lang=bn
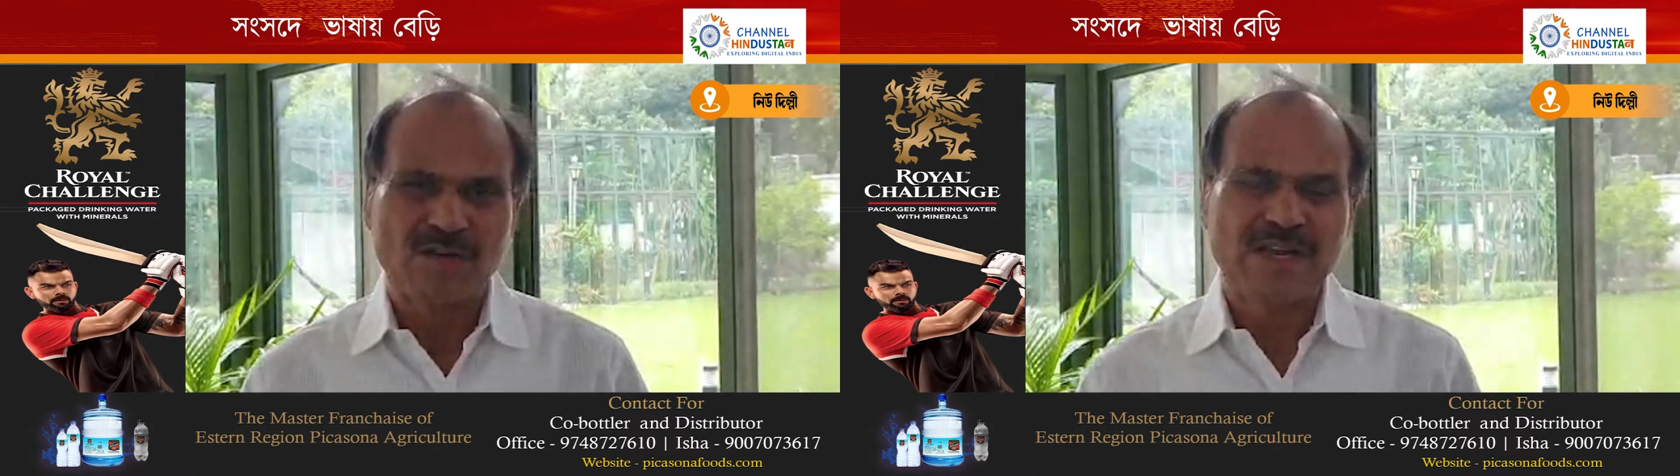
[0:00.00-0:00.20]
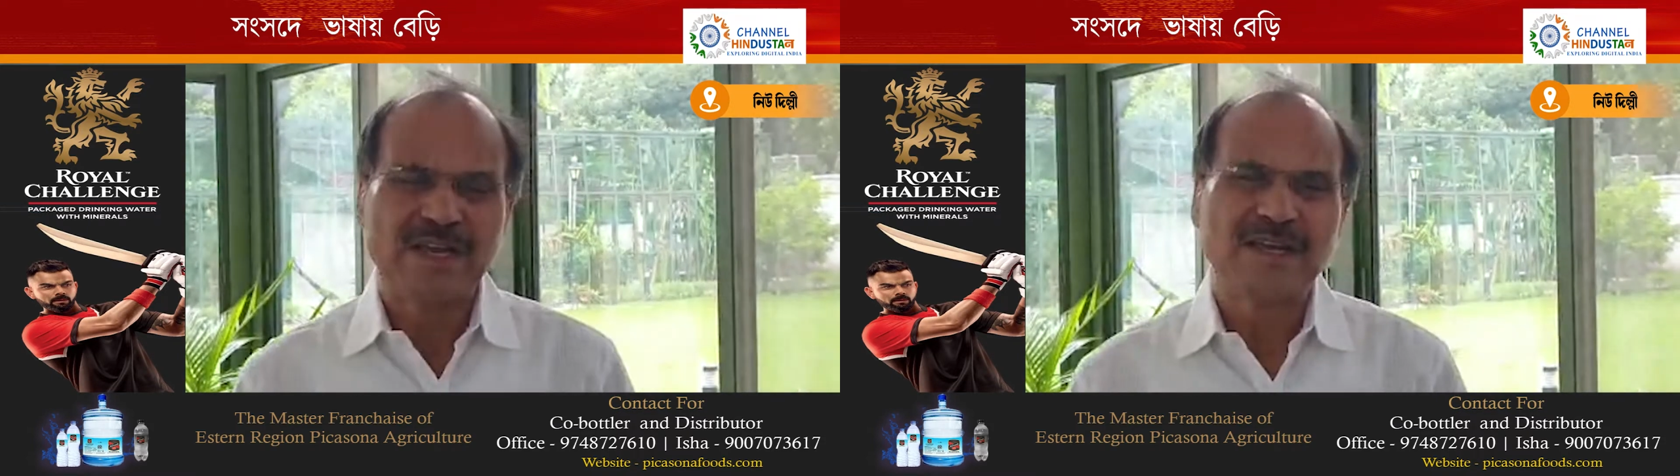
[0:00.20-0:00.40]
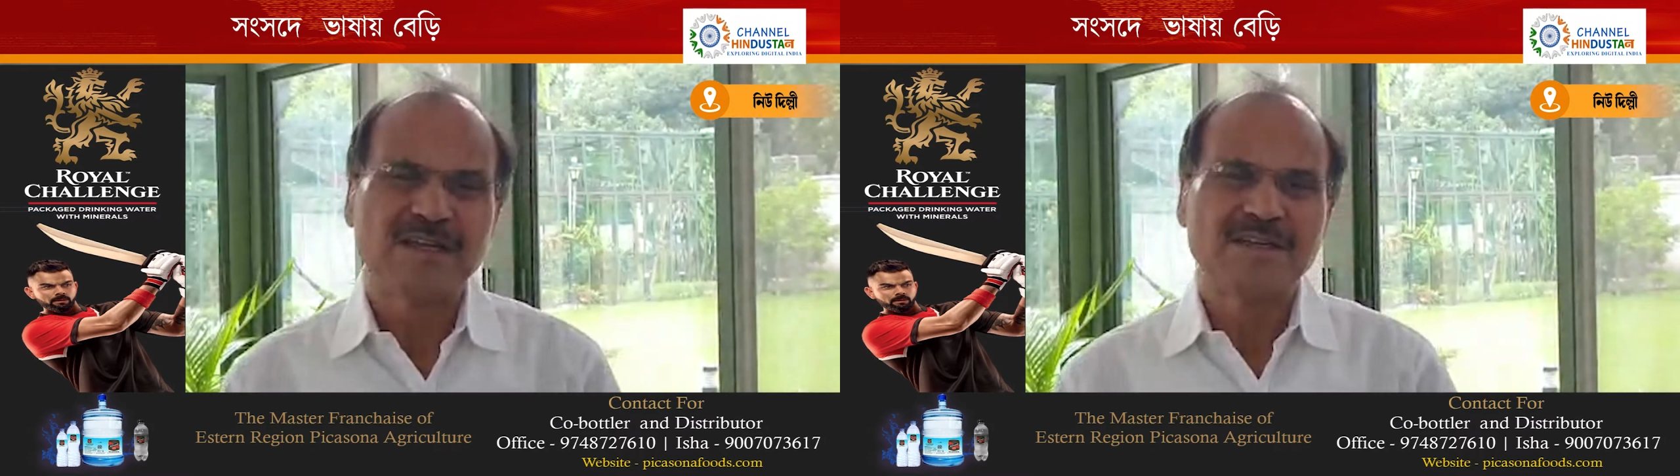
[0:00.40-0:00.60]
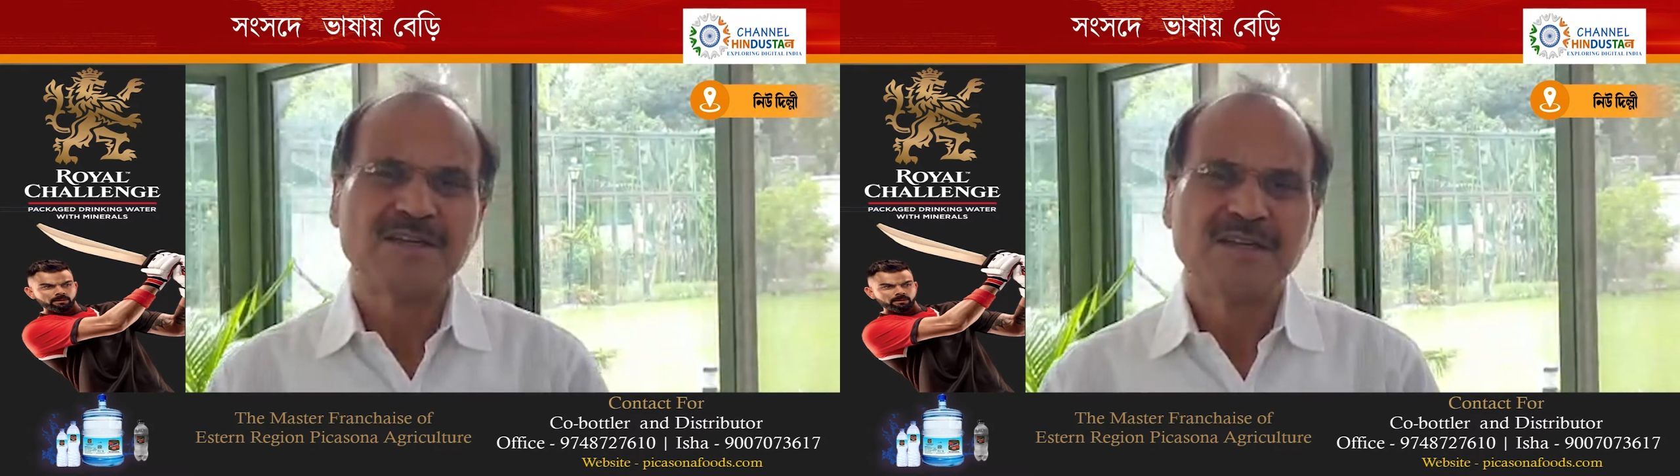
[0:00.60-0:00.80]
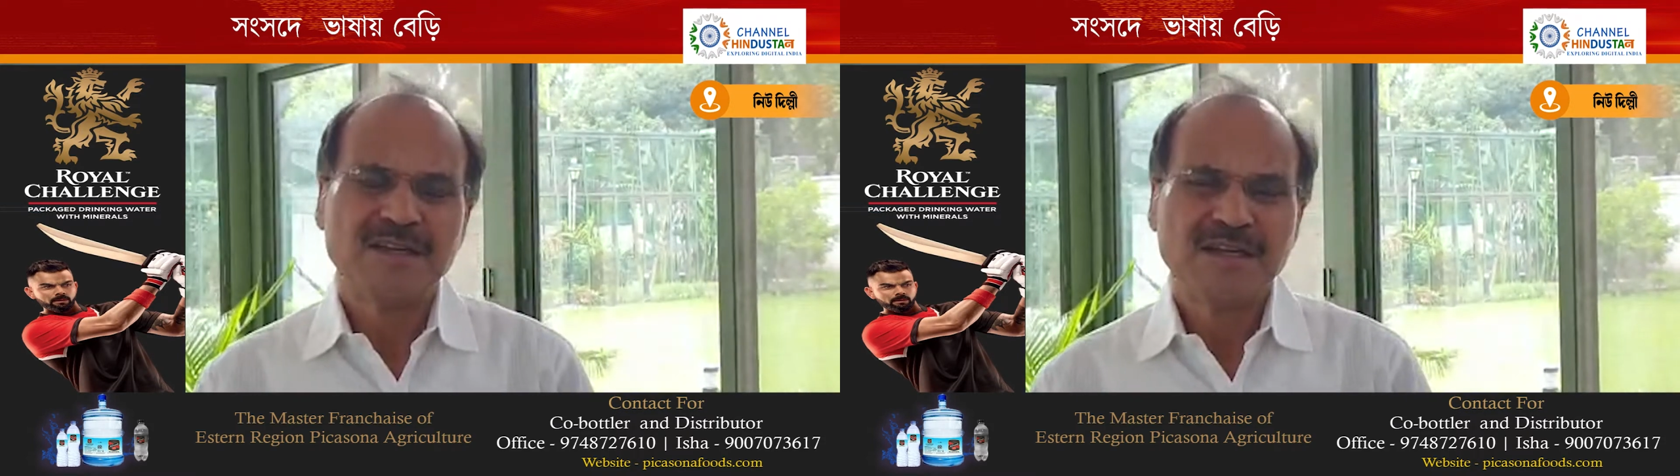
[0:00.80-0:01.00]
করে
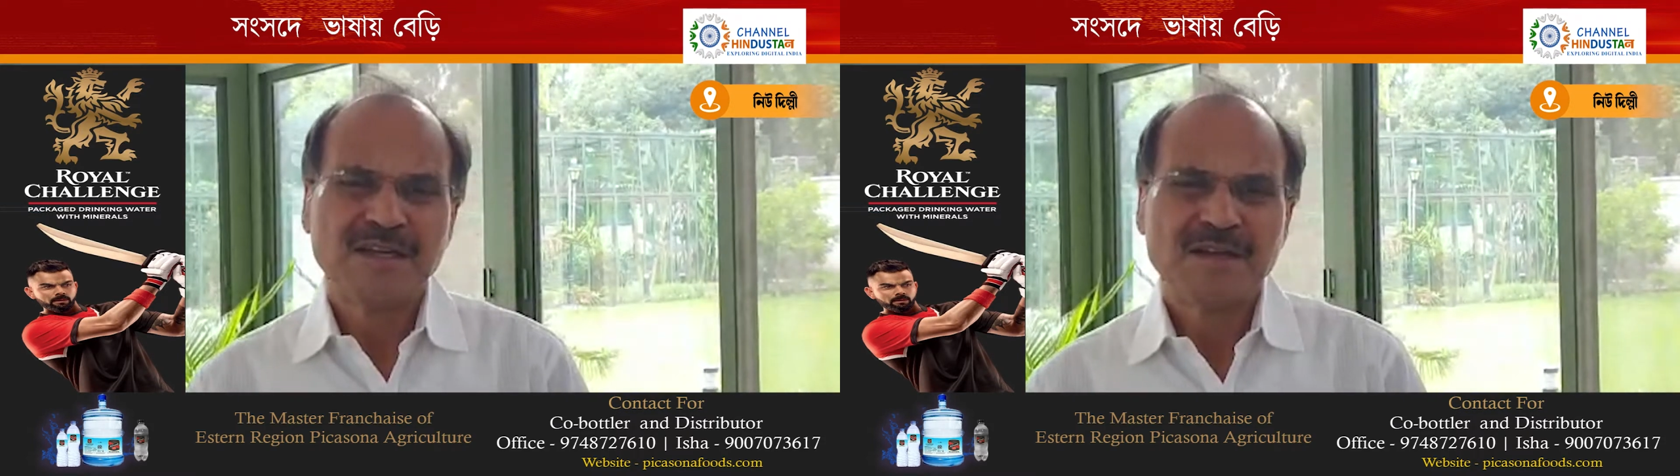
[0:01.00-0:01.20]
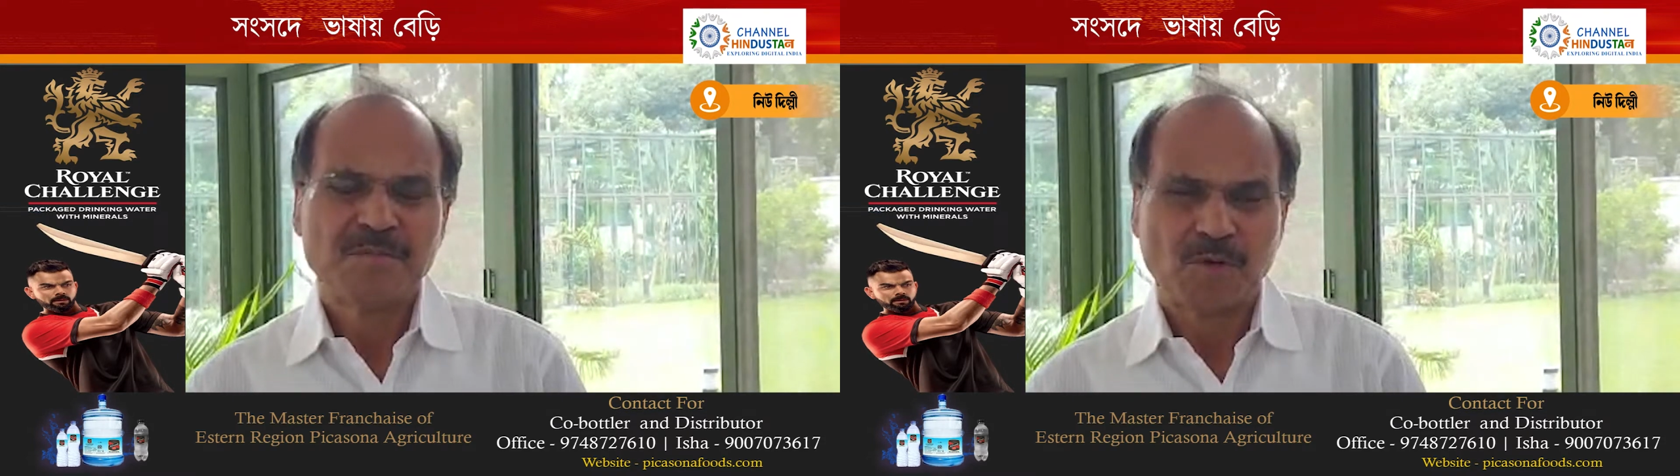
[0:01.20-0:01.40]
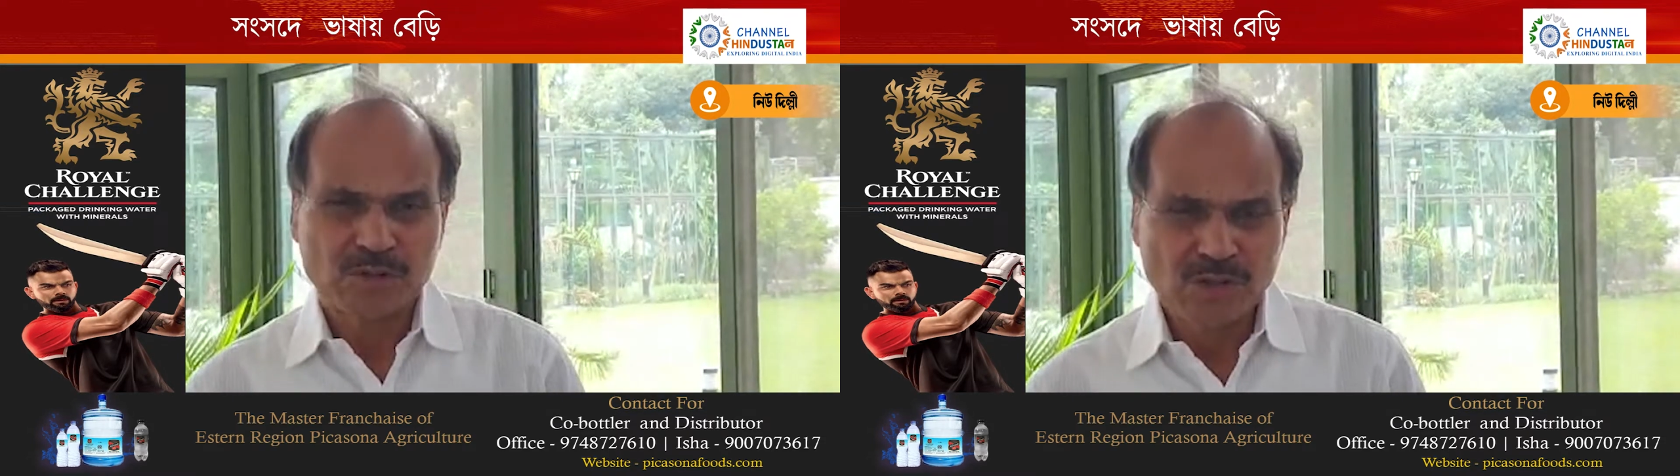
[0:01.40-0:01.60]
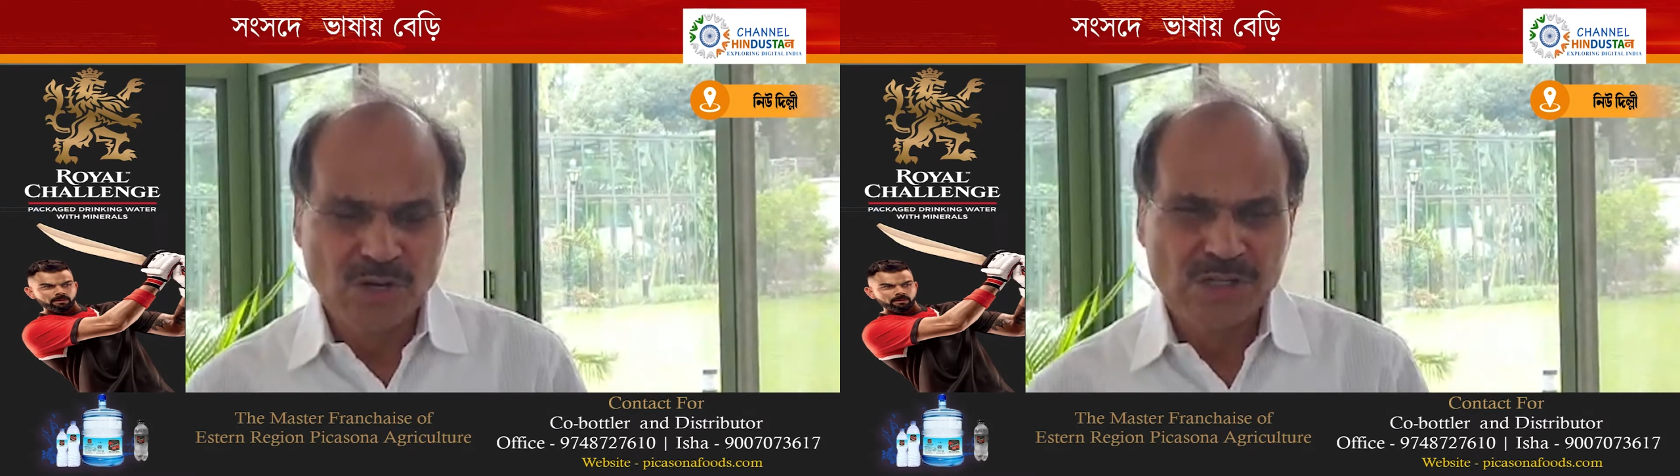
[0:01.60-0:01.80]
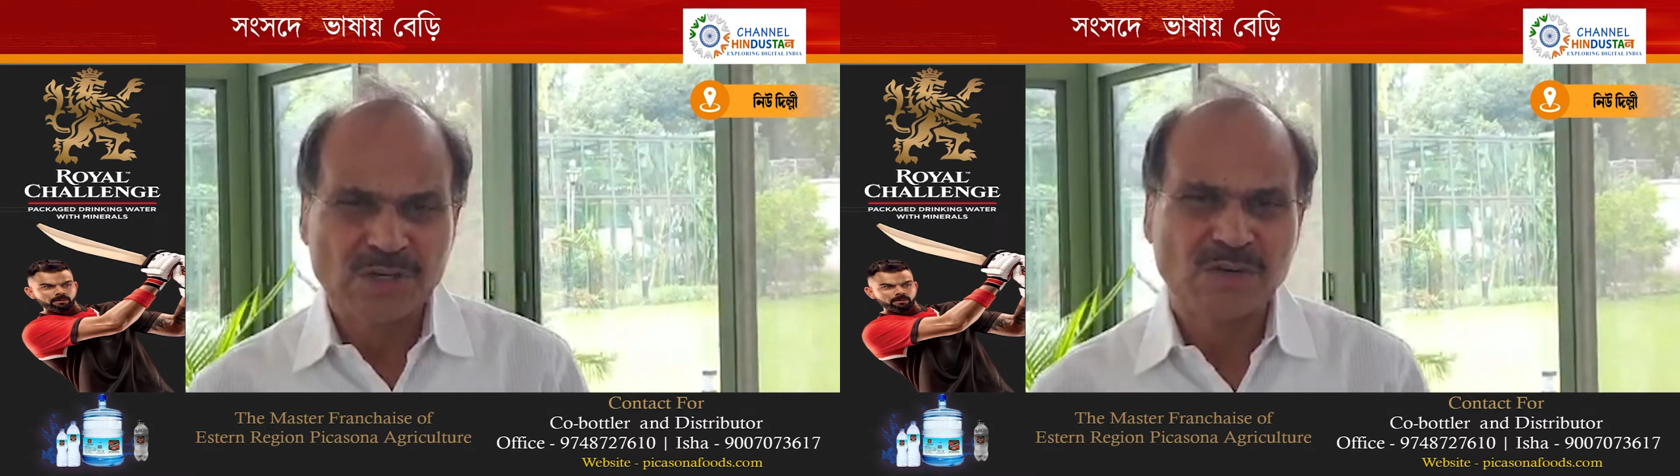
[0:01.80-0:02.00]

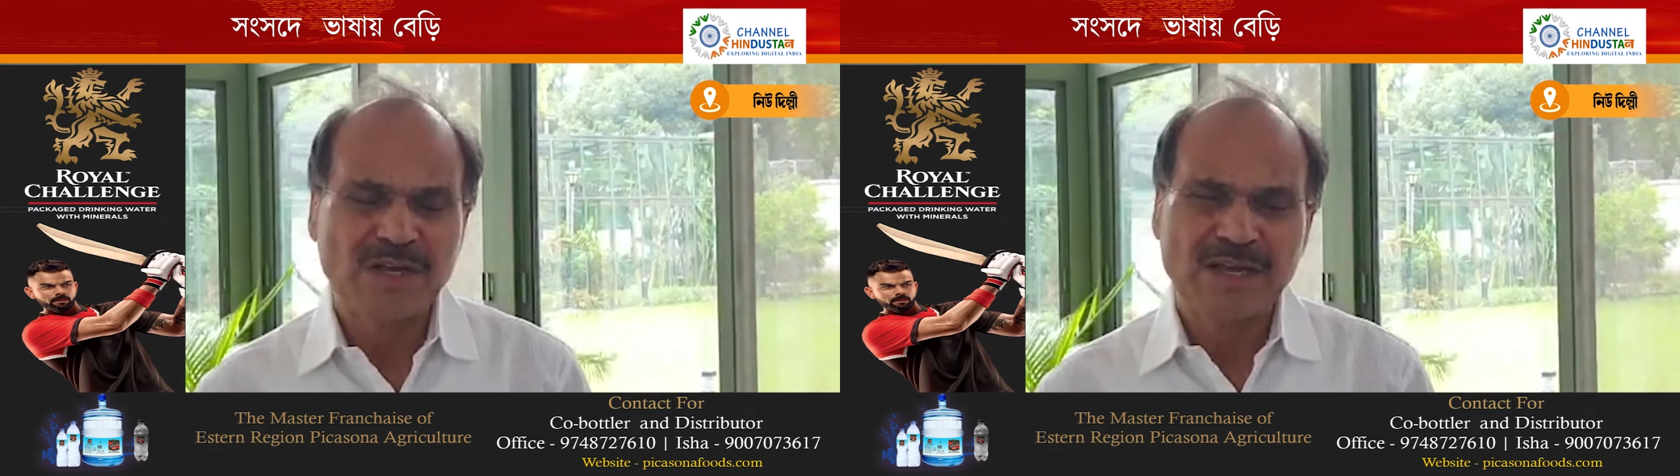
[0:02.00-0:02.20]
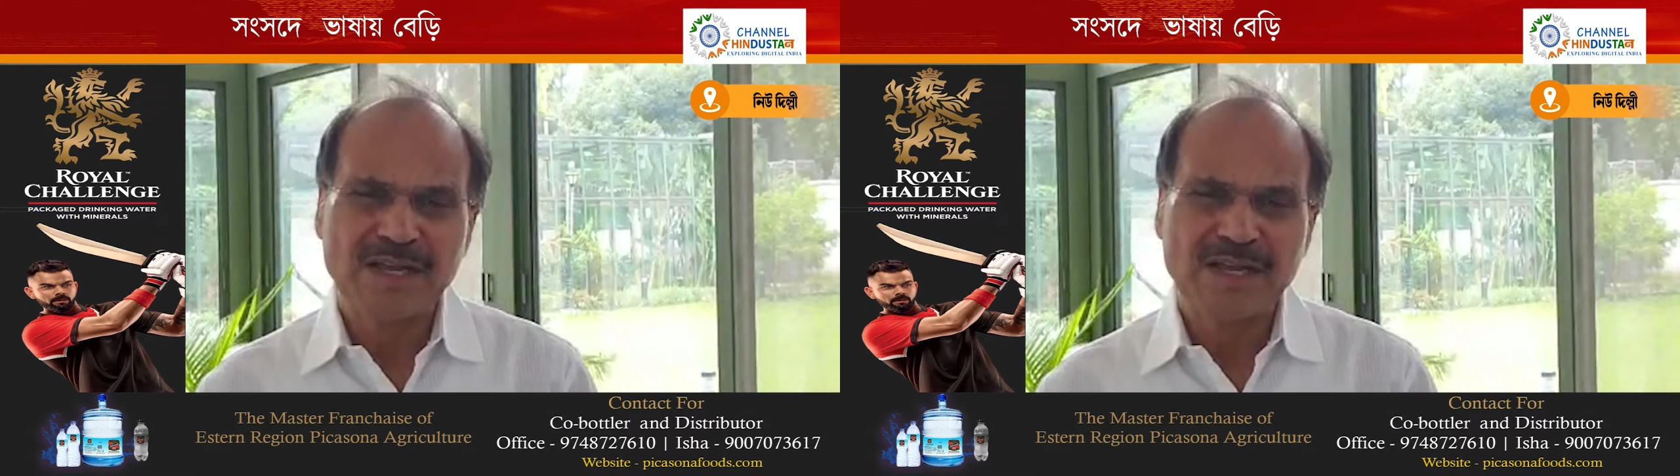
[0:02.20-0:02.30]
পদদলিত করে